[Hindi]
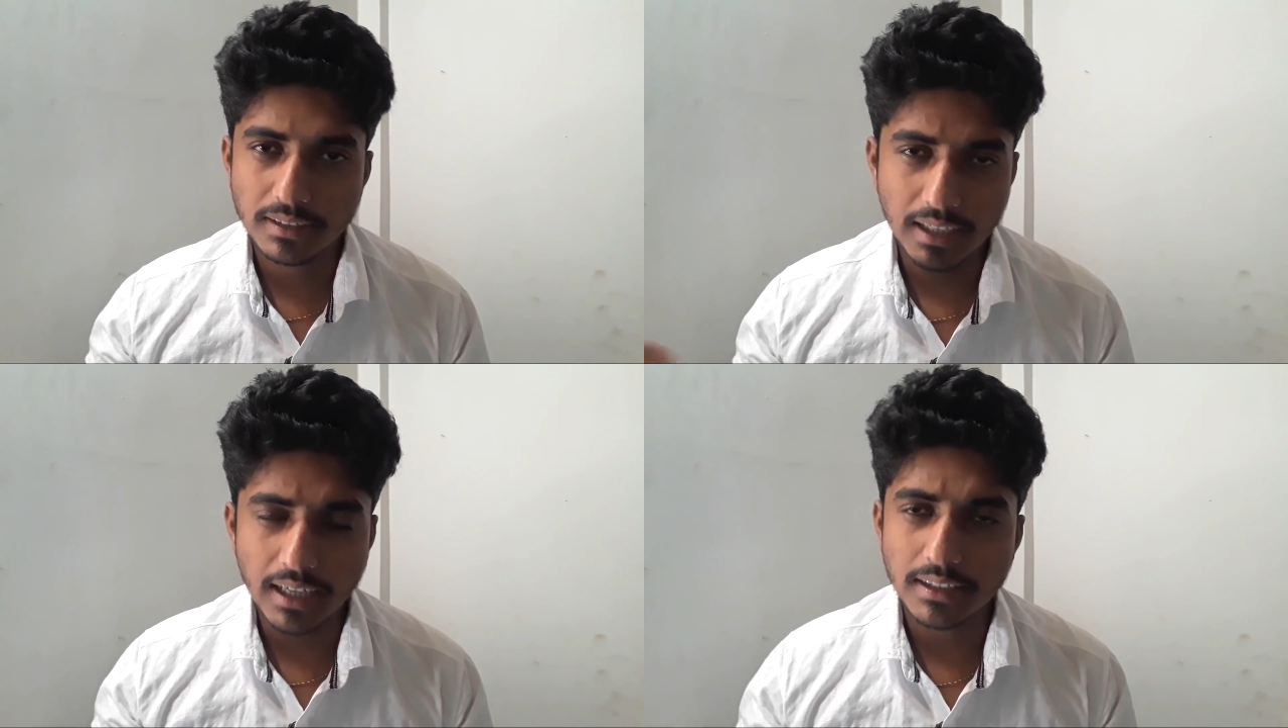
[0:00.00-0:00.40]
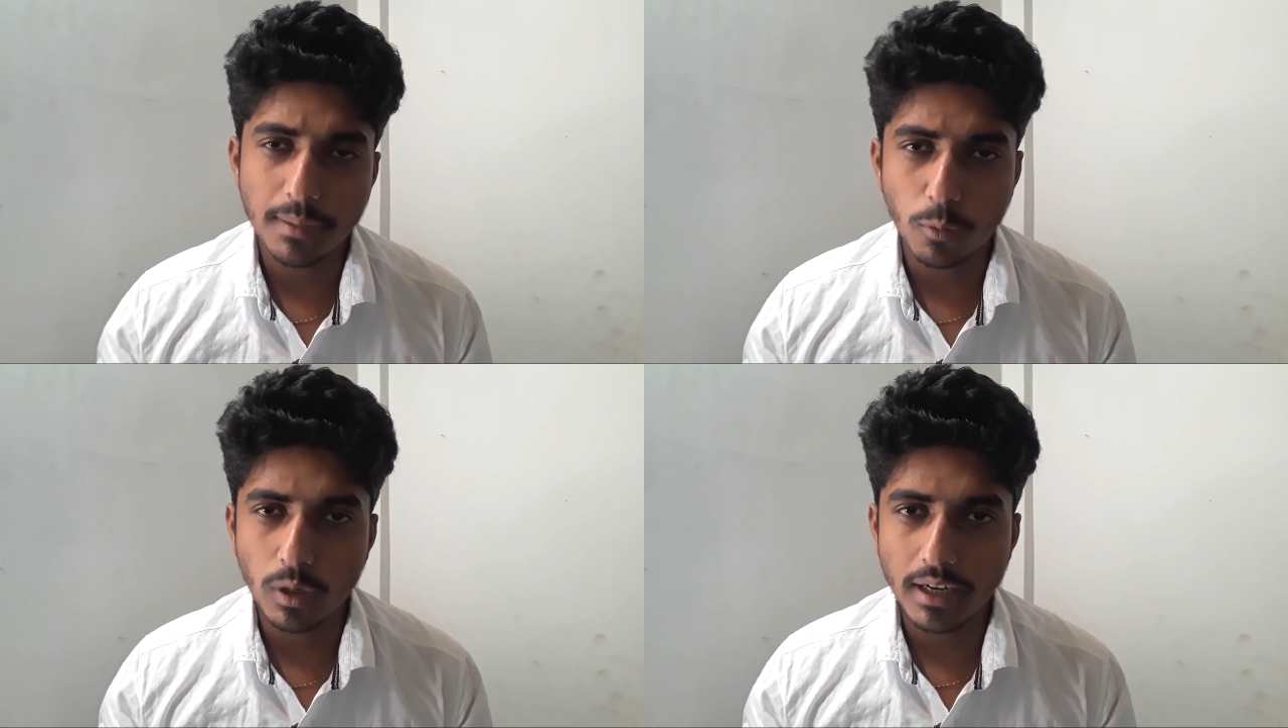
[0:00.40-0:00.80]
जहाँ से
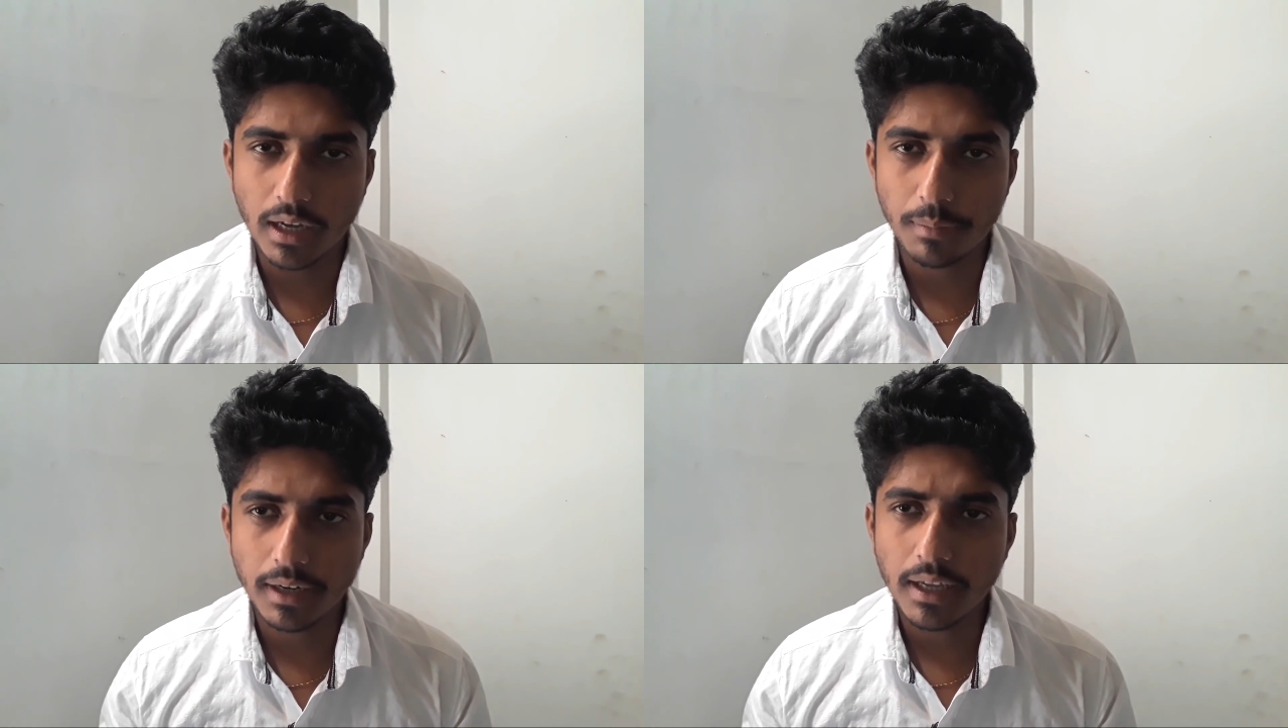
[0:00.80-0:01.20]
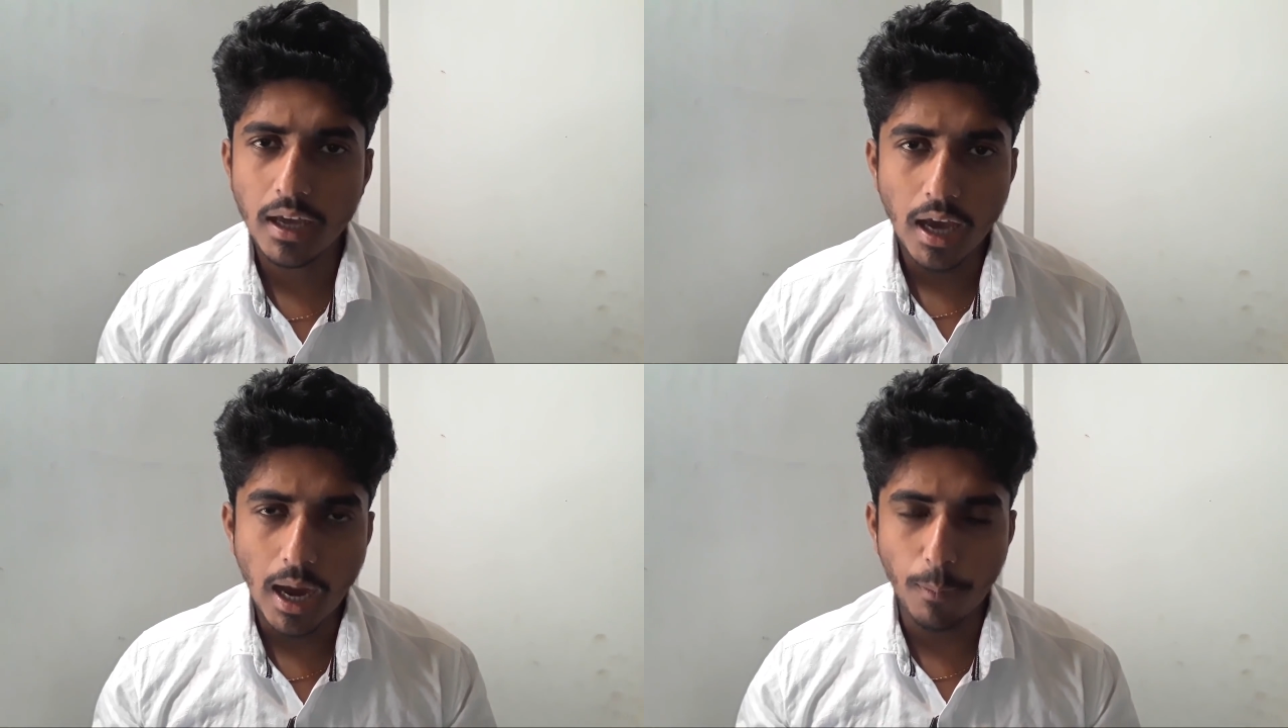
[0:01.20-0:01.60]
आपको लेने का मन है
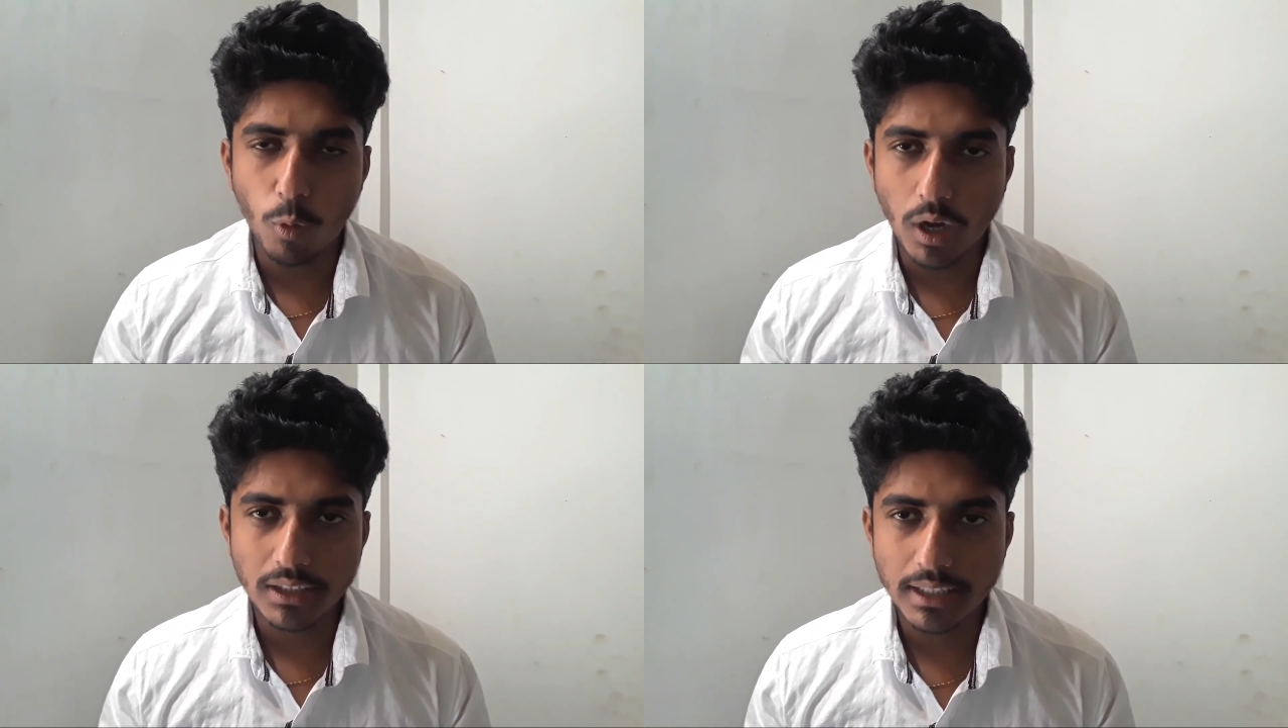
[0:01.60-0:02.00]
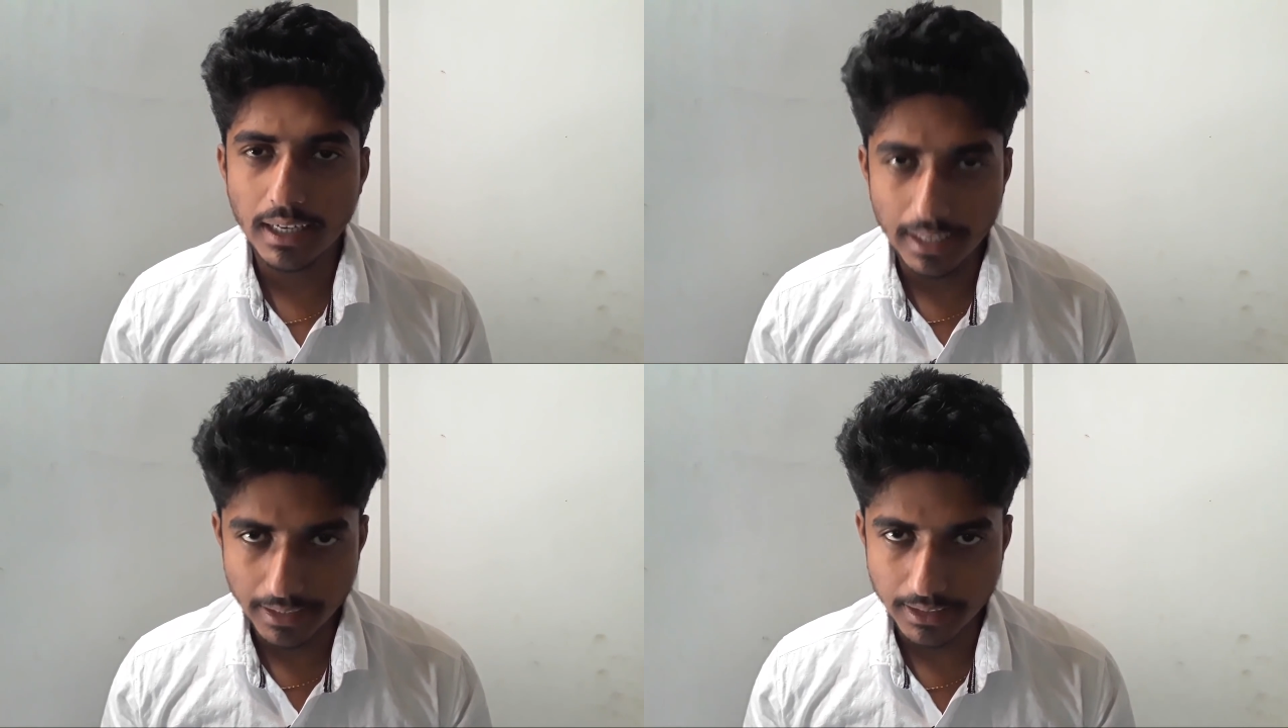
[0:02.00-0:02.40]
आप वहाँ से
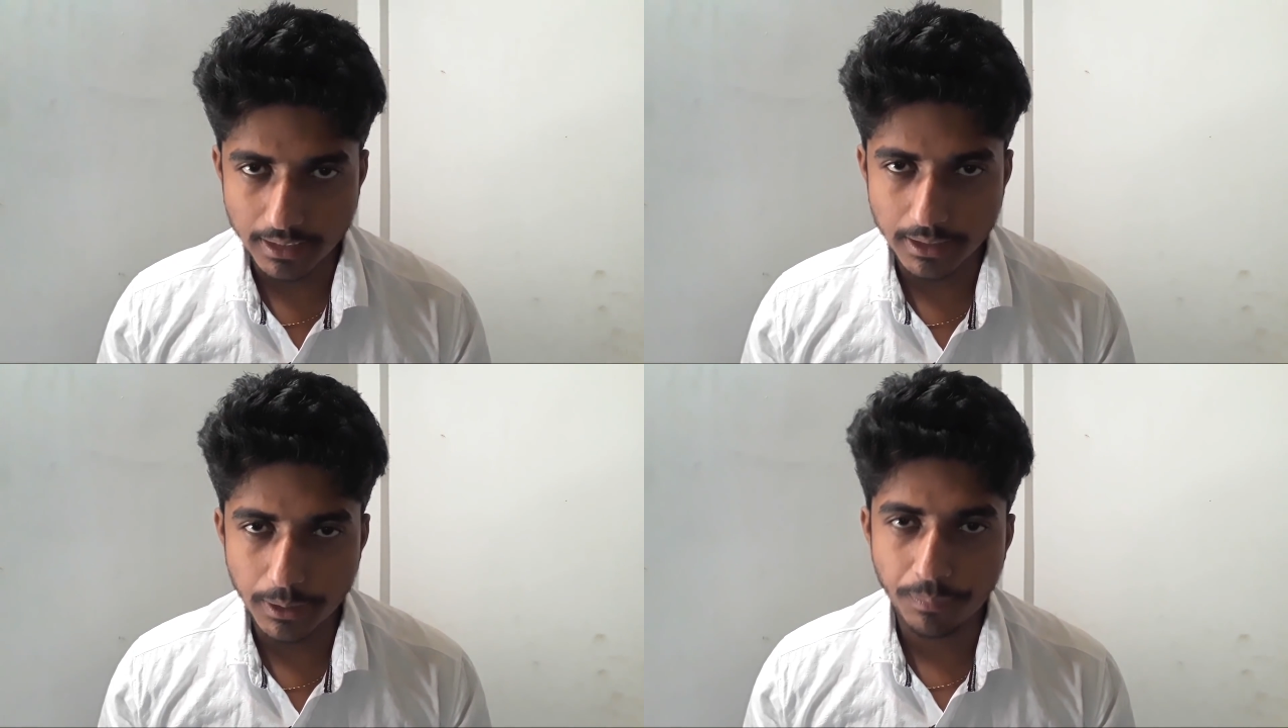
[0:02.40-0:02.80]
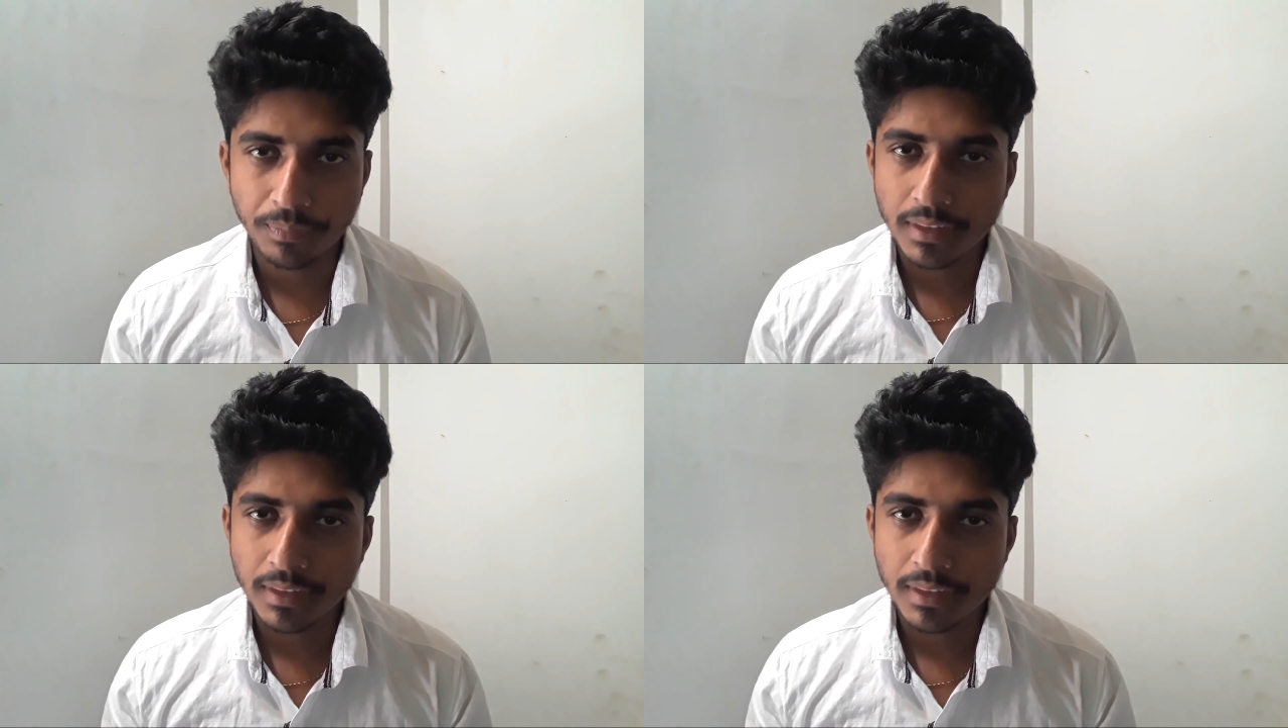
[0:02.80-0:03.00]
ले सकते हैं